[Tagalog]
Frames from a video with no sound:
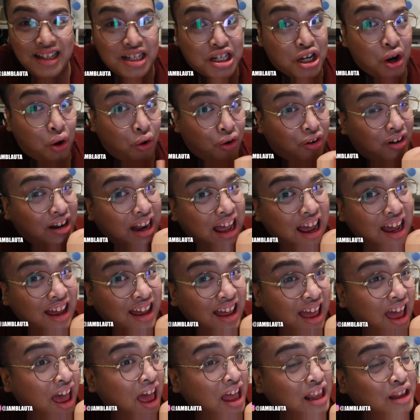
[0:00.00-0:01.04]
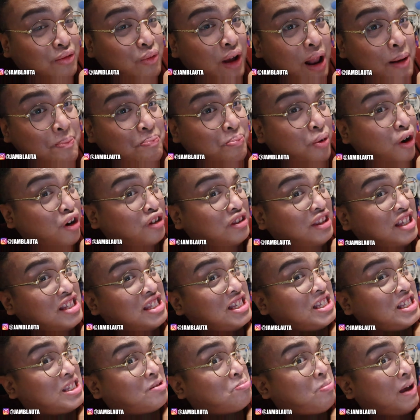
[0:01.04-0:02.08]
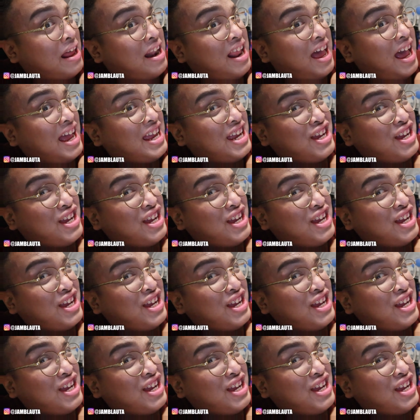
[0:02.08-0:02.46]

Joke lang. 12.46 pala.